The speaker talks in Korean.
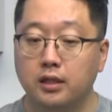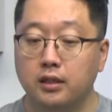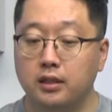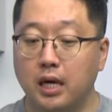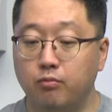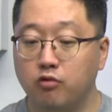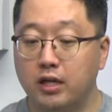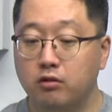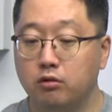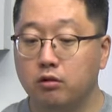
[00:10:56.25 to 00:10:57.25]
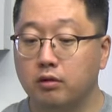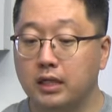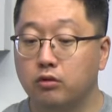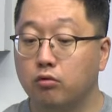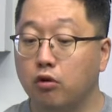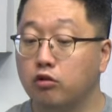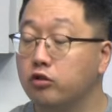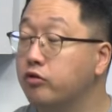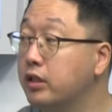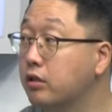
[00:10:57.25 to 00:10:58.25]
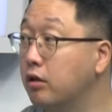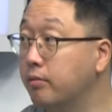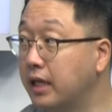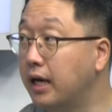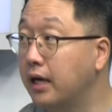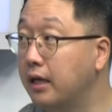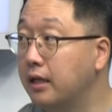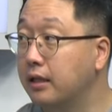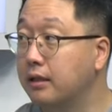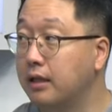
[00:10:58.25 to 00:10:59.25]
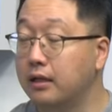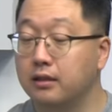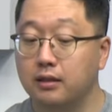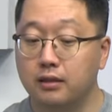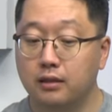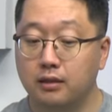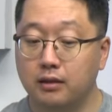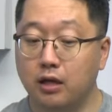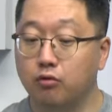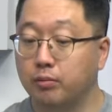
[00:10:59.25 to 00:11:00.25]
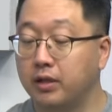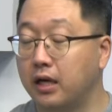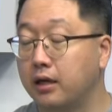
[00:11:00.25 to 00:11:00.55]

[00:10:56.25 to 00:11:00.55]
재무 안정성까지 좀 커질 수 있는 기업이다. 라는 내용입니다.